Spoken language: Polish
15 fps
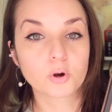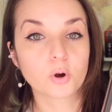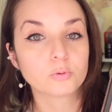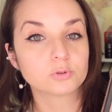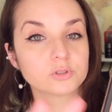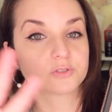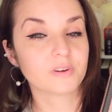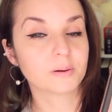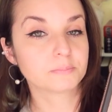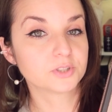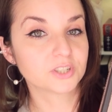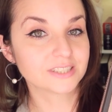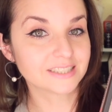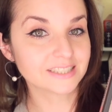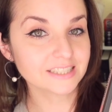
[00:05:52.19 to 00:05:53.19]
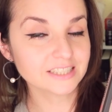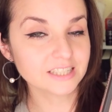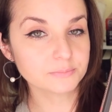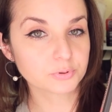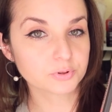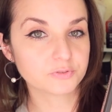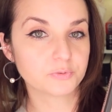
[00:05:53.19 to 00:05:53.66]
Konkurs trwa przez
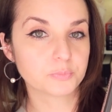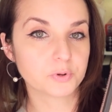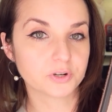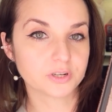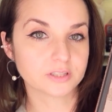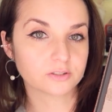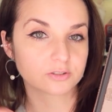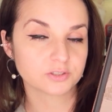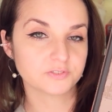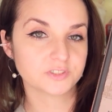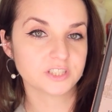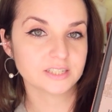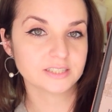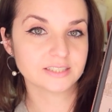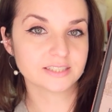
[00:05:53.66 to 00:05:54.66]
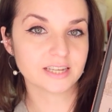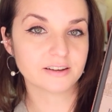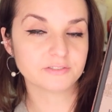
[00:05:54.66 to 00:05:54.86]
tydzień, potem wybiorę jednego zwycięzcę,